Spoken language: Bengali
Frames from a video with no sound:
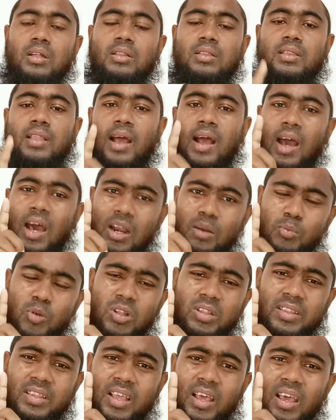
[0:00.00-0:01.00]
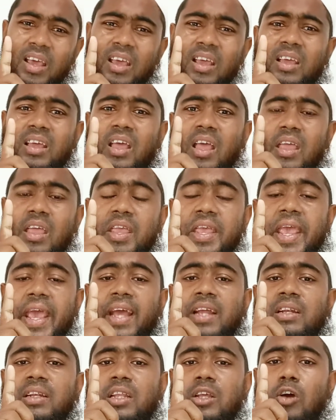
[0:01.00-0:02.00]
তাহার মধ্যে
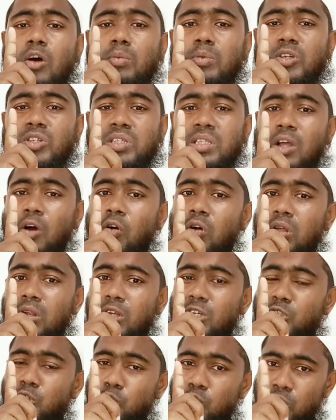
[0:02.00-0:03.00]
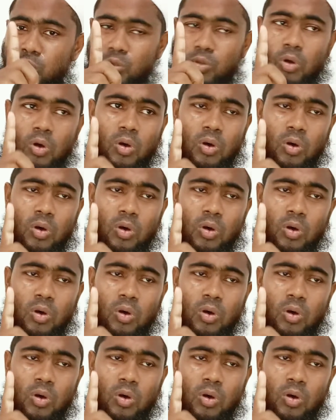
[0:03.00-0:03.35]
একটি অবস্থা হইল শুদ্ধ